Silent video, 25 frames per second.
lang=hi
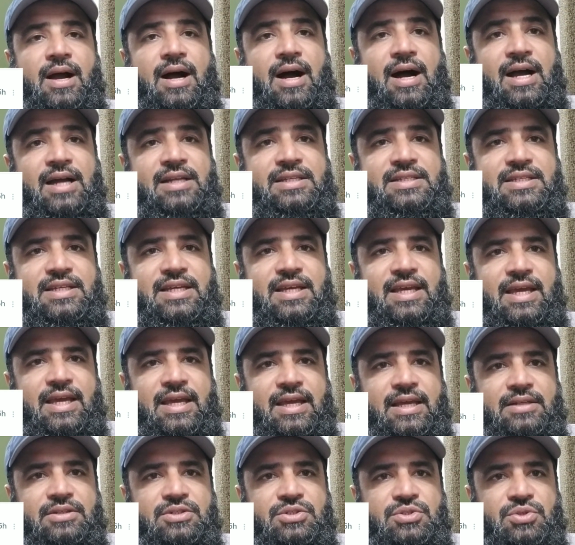आज के
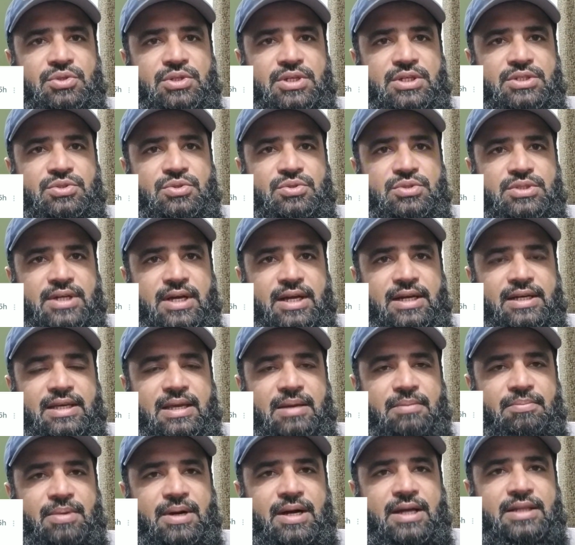1400 साल
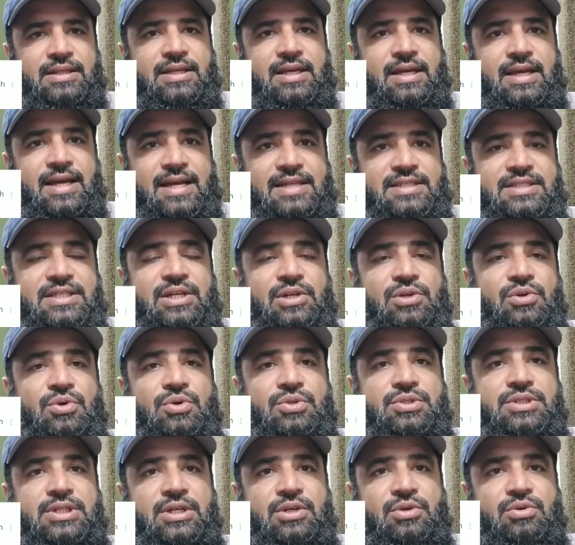के बाद के ऐसे
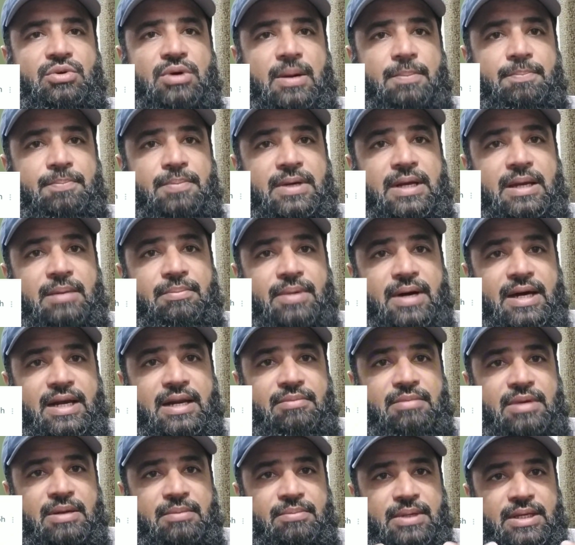लोग जिनको अपने
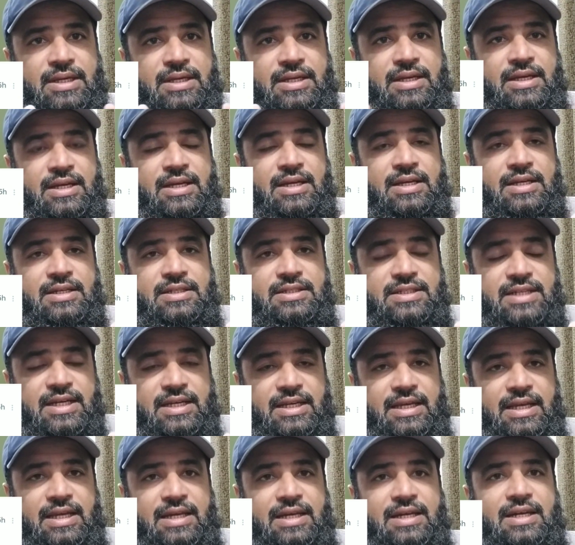बारे में भी
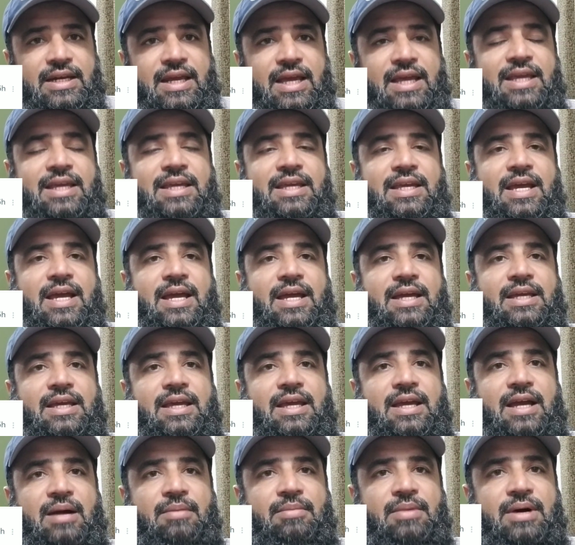यकीन नहीं है
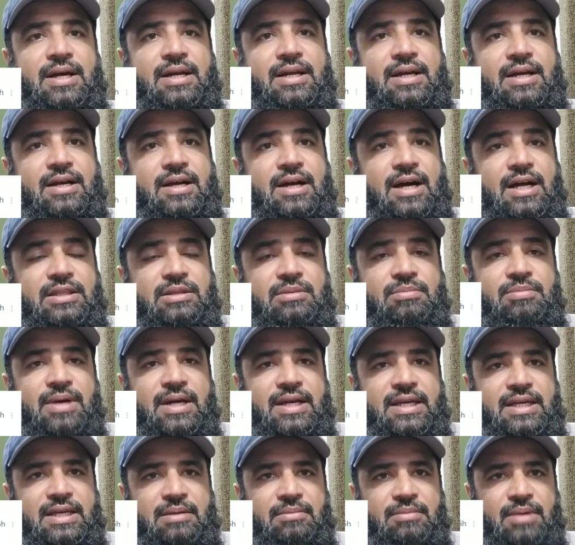कि हमारा
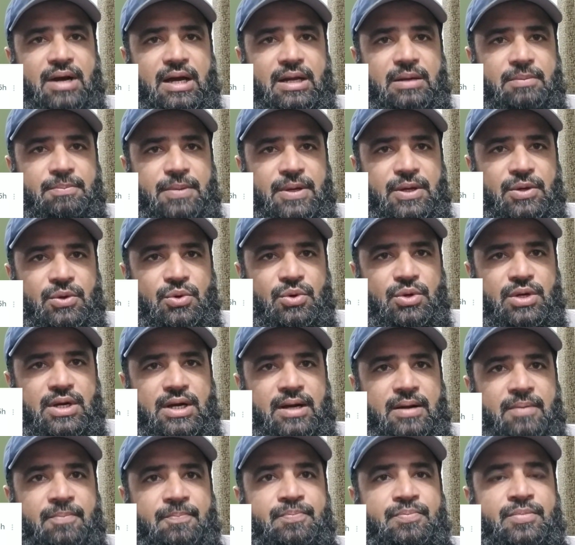ख़ात्मा ईमान पे
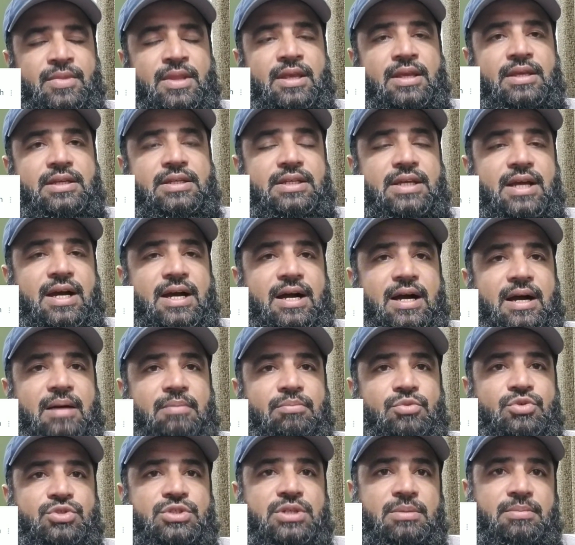होगा या
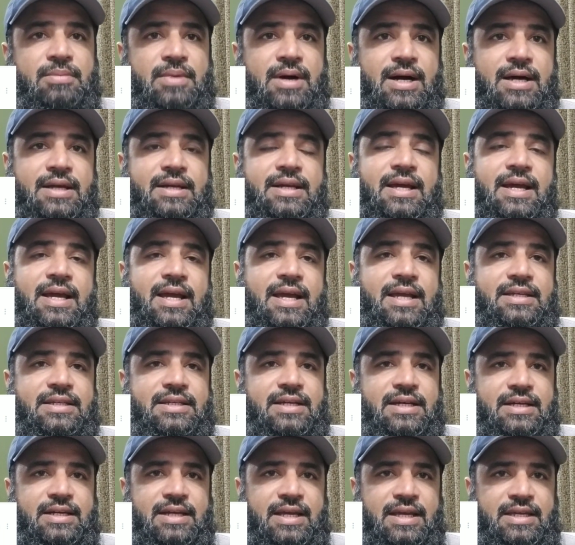हम मुसलमान हैं
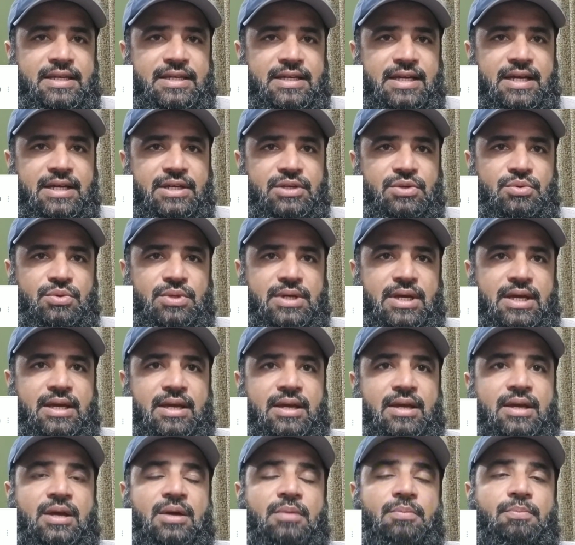या नहीं हैं क्योंकि
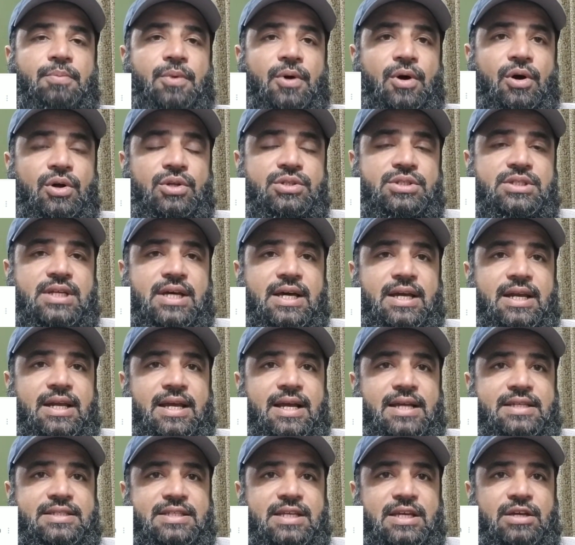बहुत सारे
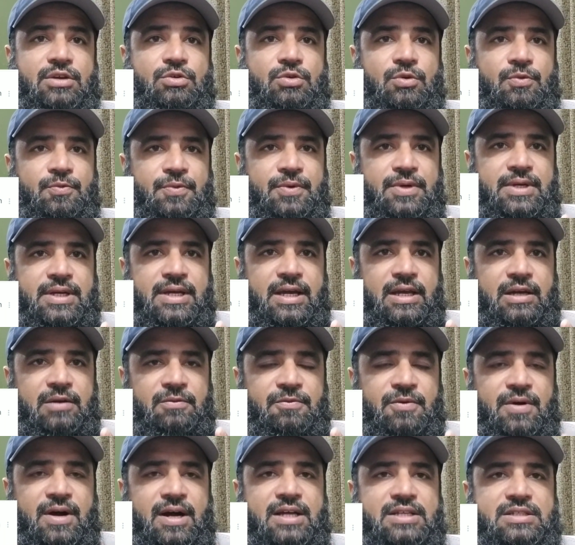ऐसे कुफरी
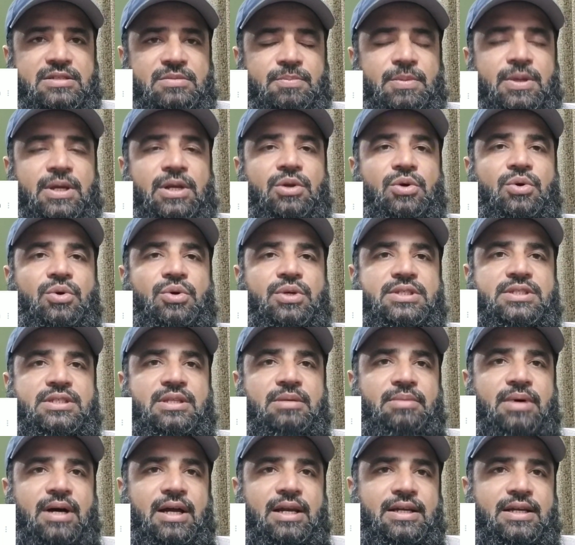अल्फाज भी लोग
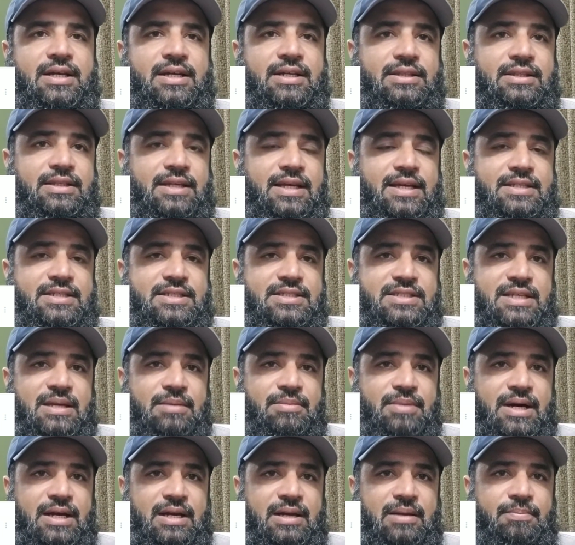इस्तेमाल करते हैं जिसके
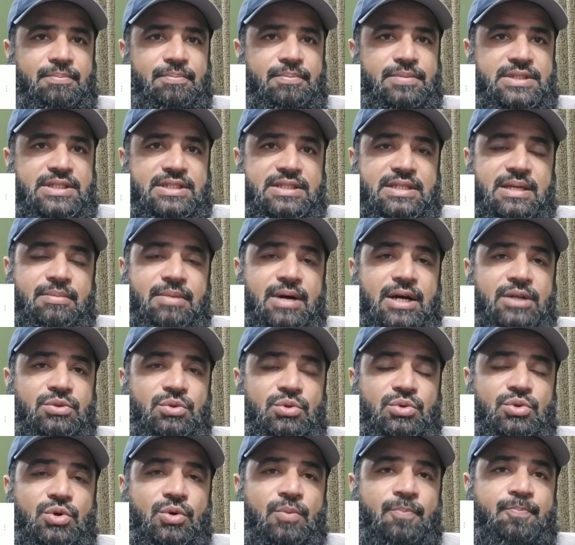बारे जिसके बाद
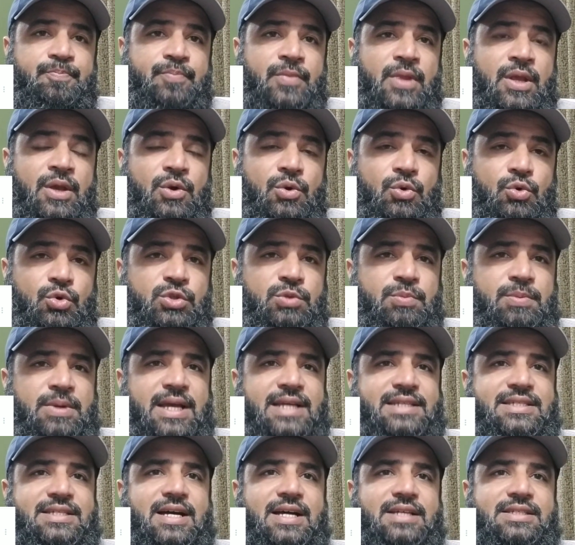उनको खुद भी
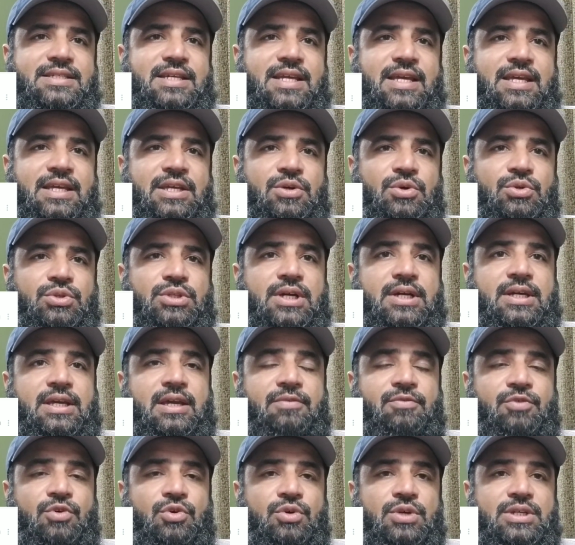एहसास नहीं होता
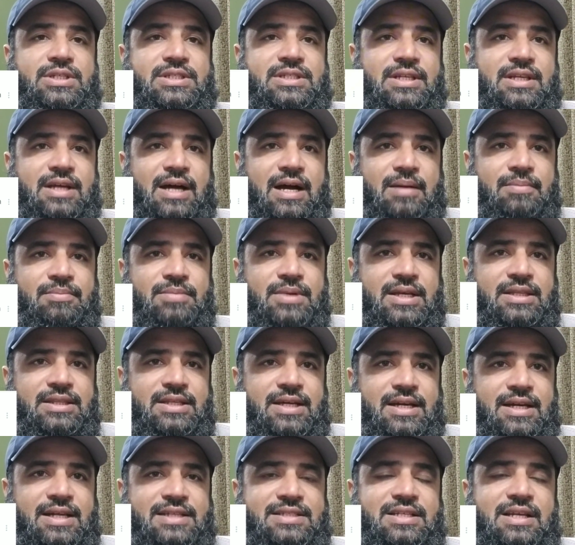कि वो इस्लाम के
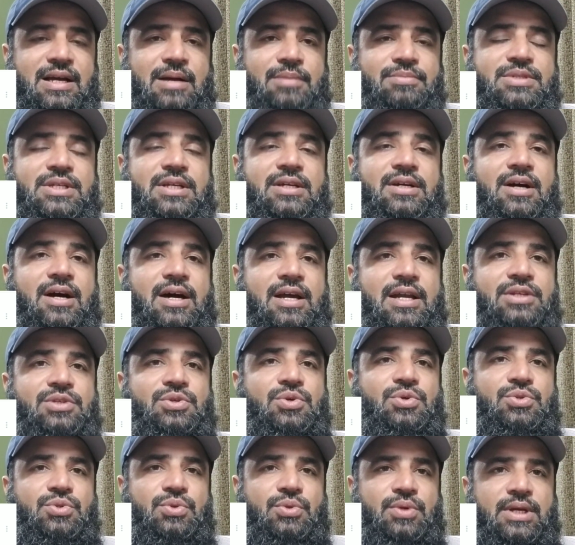दायरे इस्लाम से खारिज
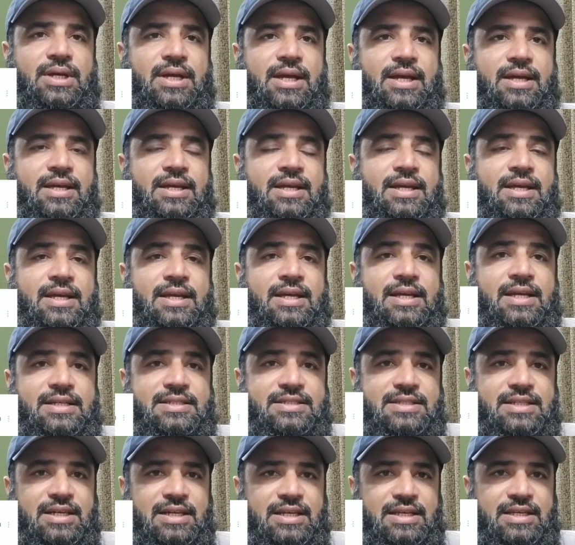हो चुके हैं
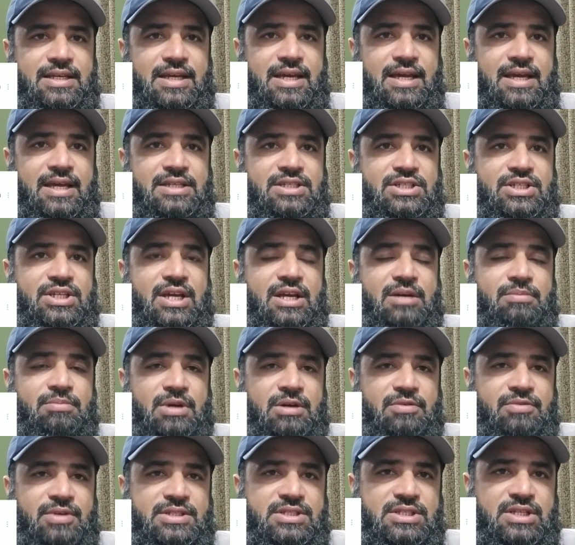इसलिए शेर
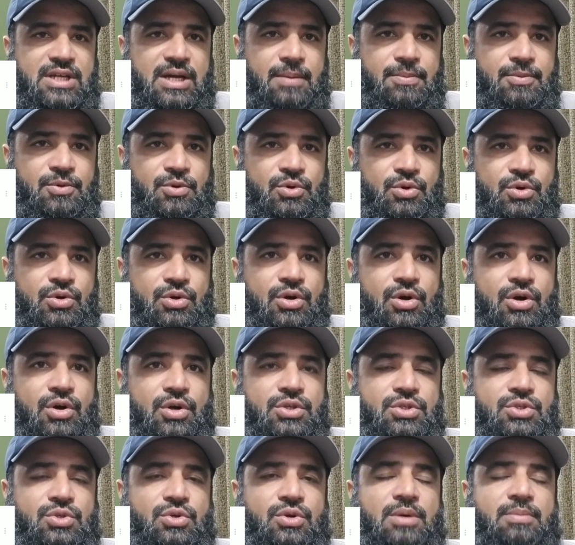मरवत साहब को
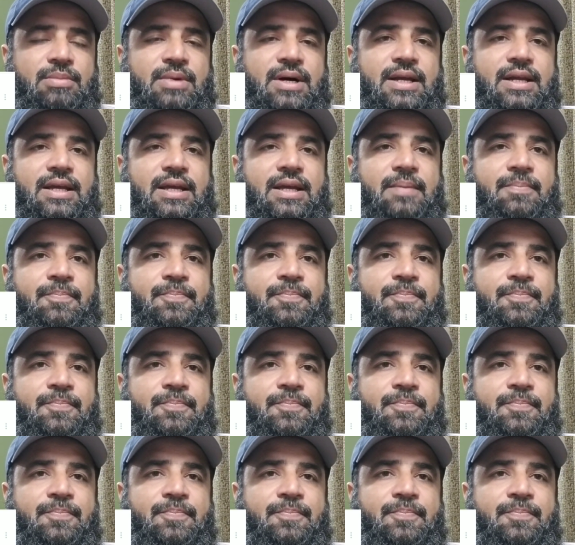और जो हमारे